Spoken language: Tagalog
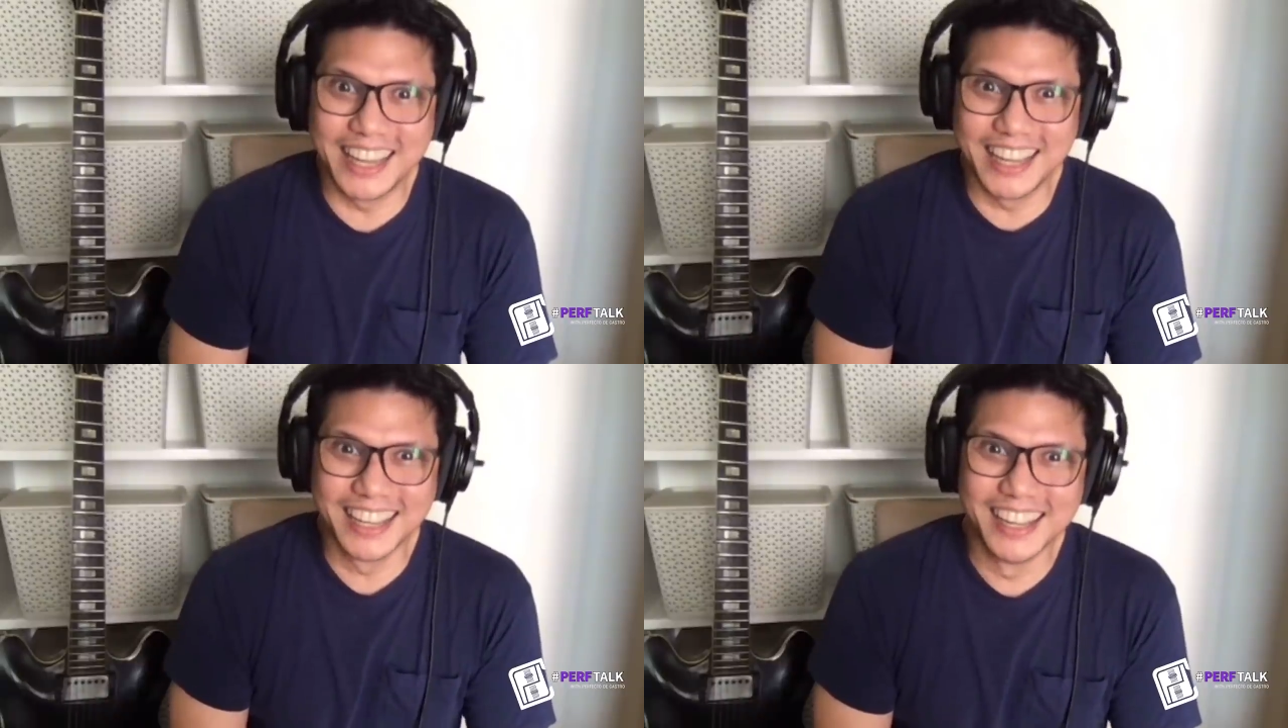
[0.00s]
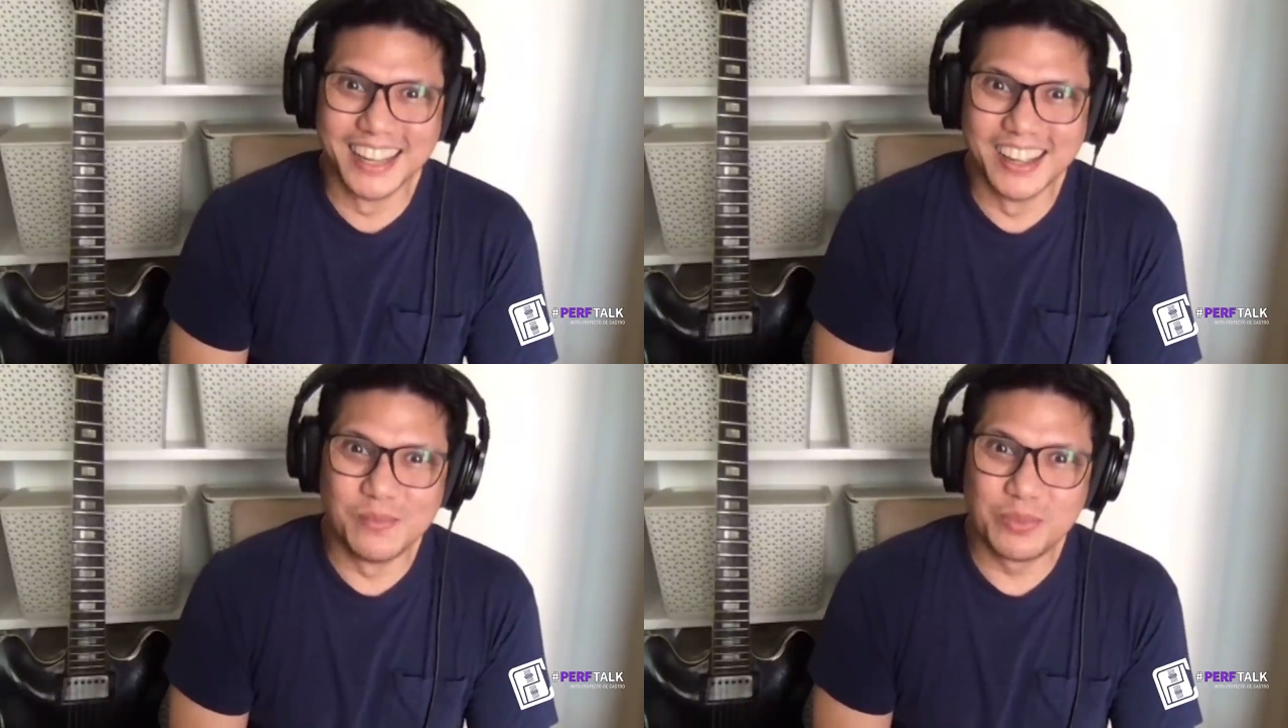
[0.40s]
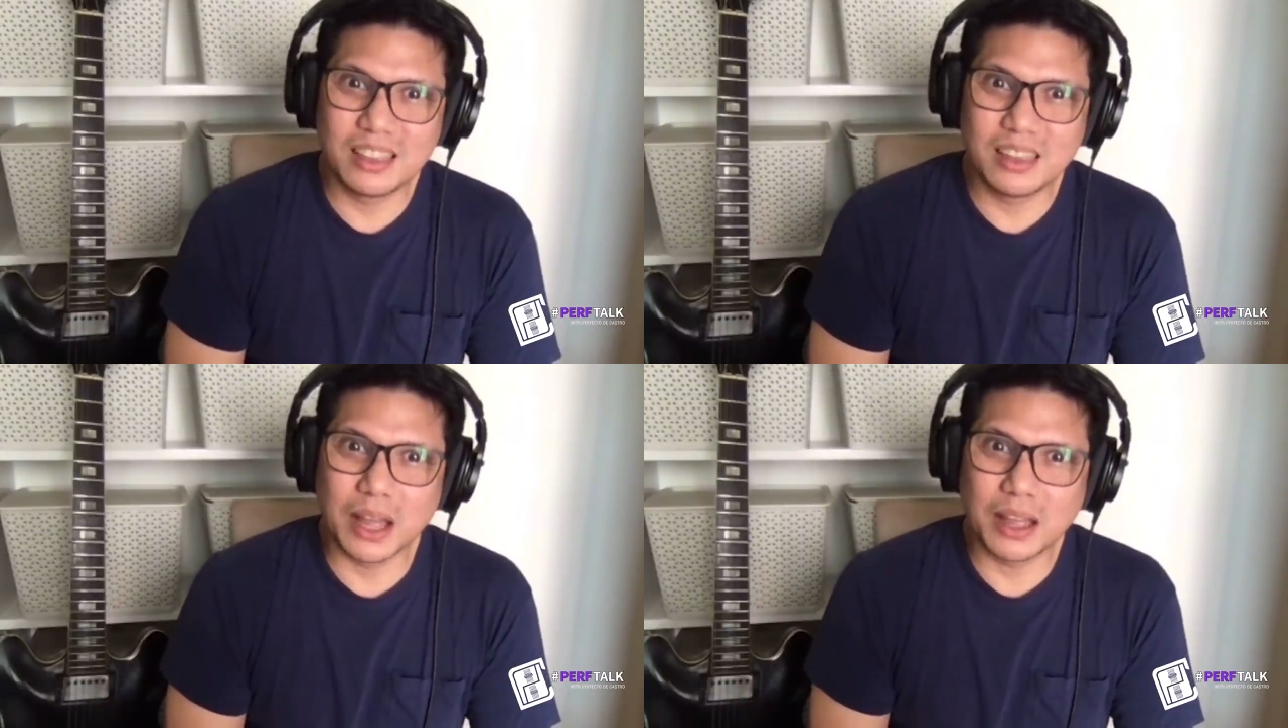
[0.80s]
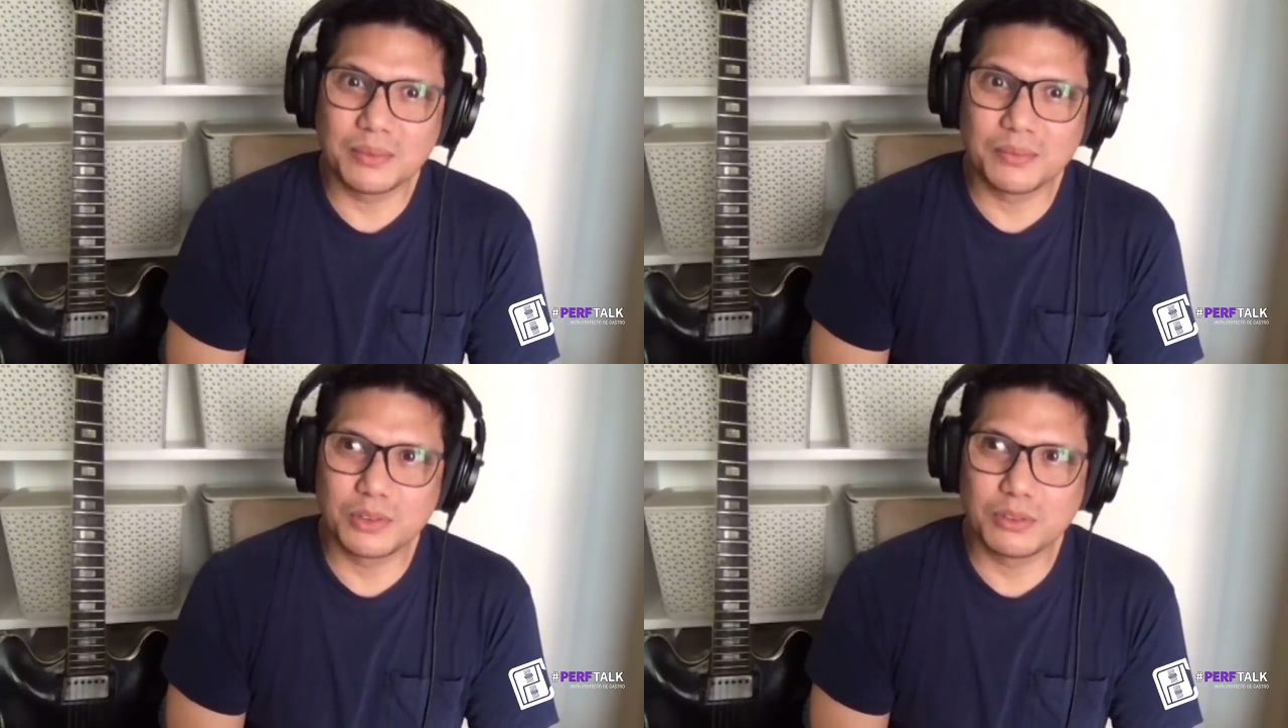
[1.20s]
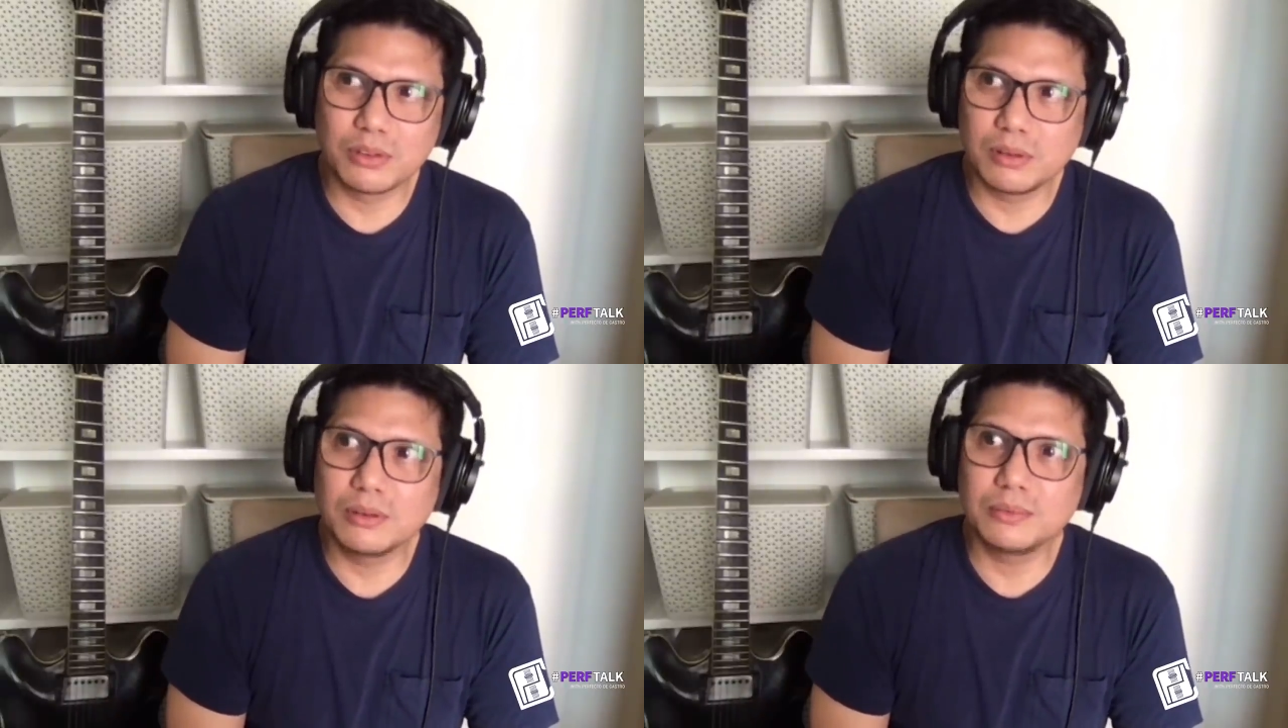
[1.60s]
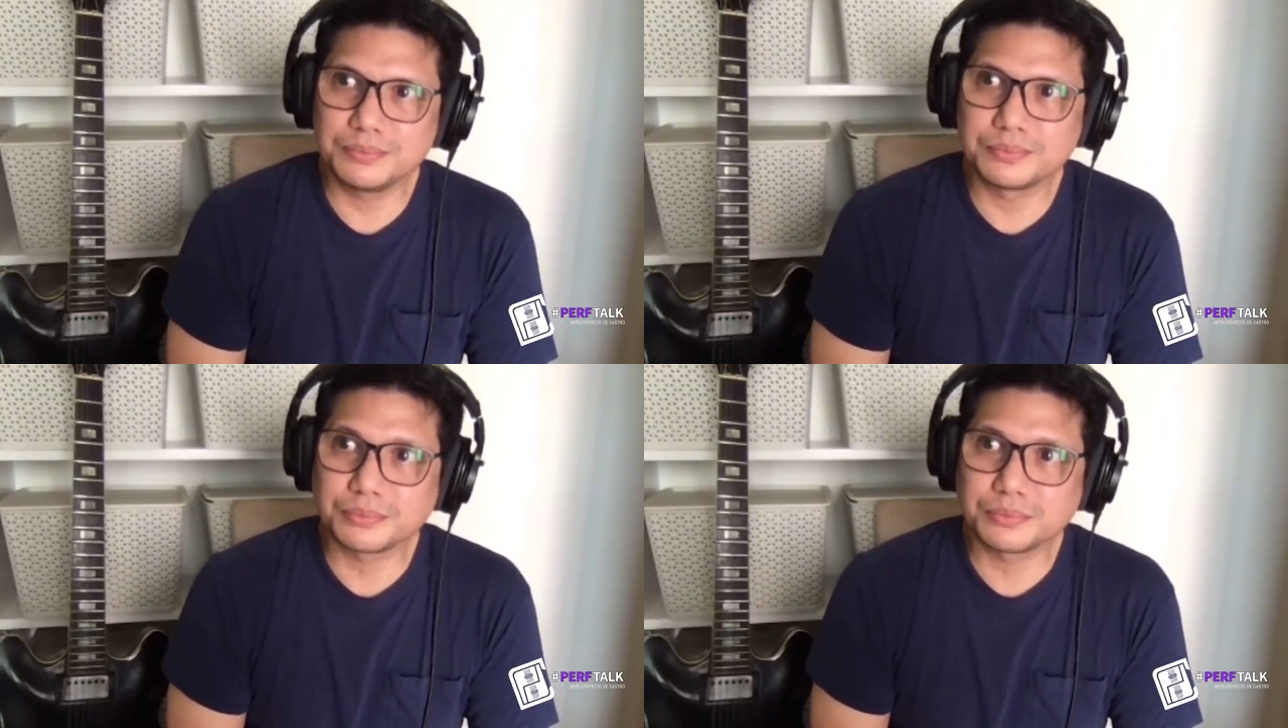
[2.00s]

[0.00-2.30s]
band? di ba? So,